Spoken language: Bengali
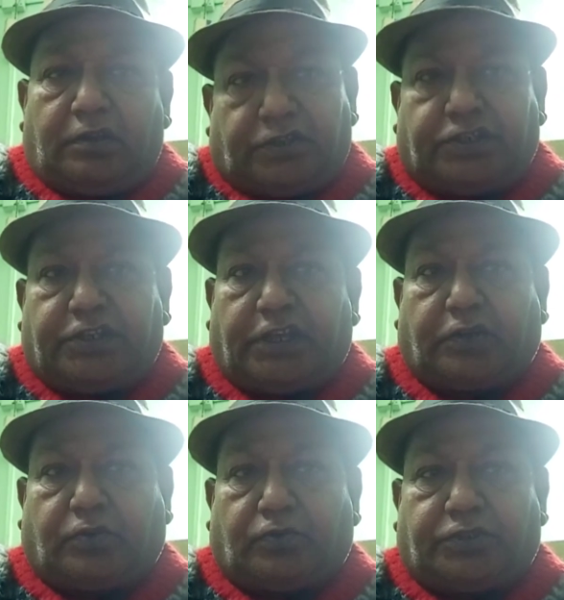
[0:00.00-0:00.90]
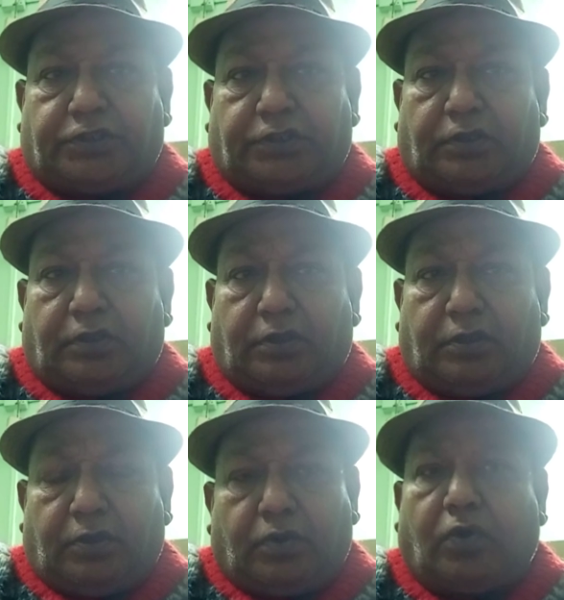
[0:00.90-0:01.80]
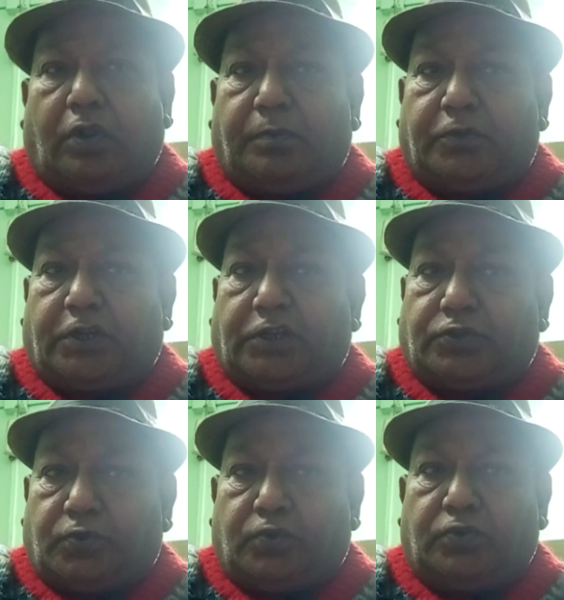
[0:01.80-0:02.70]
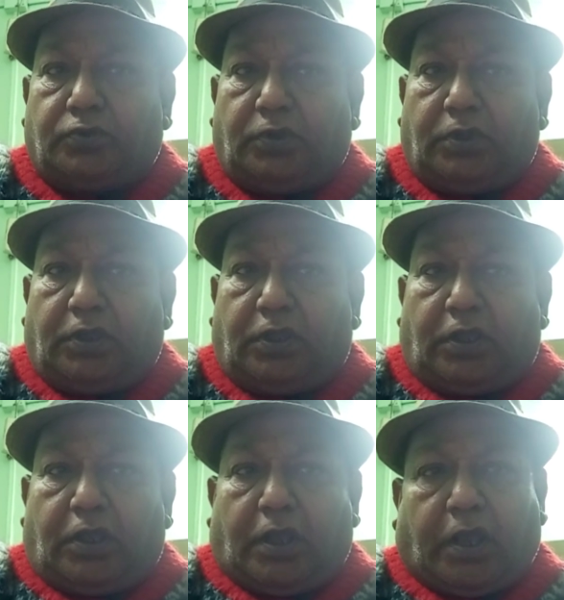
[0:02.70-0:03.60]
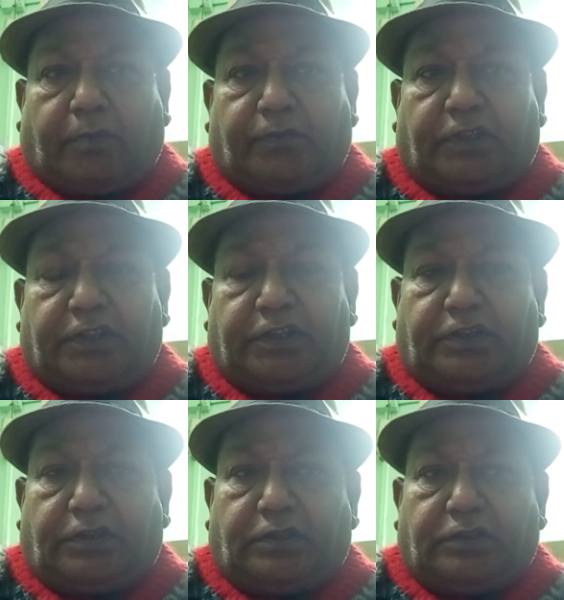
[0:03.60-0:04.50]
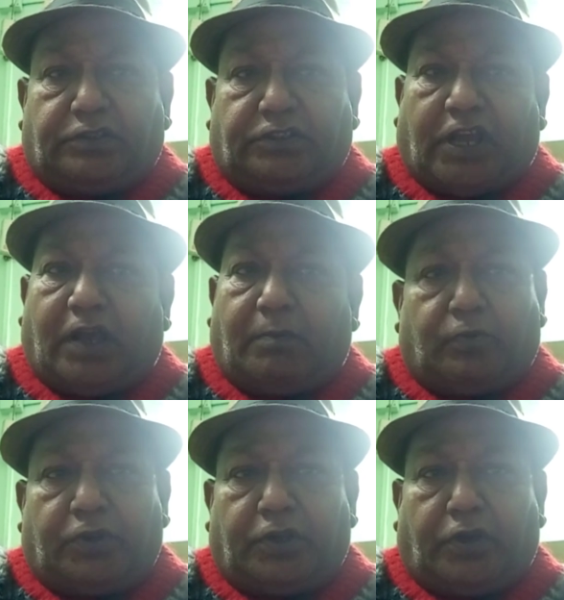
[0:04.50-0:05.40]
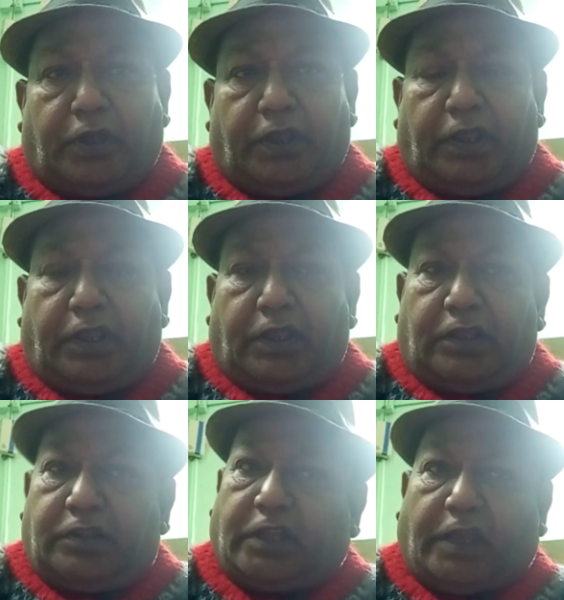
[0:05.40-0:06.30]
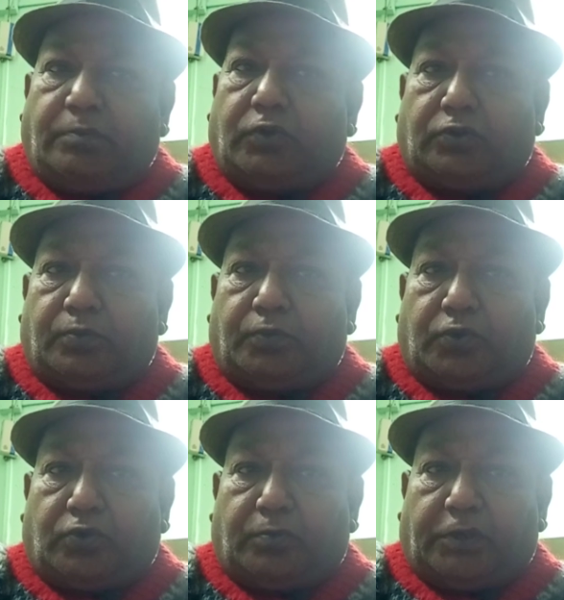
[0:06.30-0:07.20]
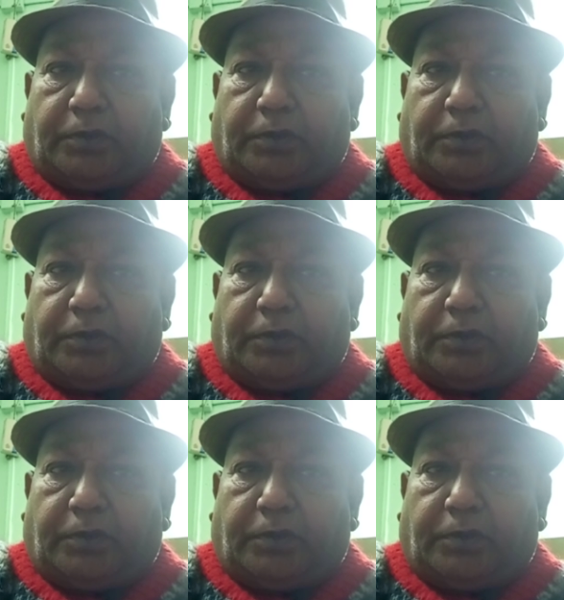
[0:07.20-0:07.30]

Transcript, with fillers: শেয়ার করছি গল্পটা শুনুন আপনাদের যা মনে হয় তাই মন্তব্য করবেন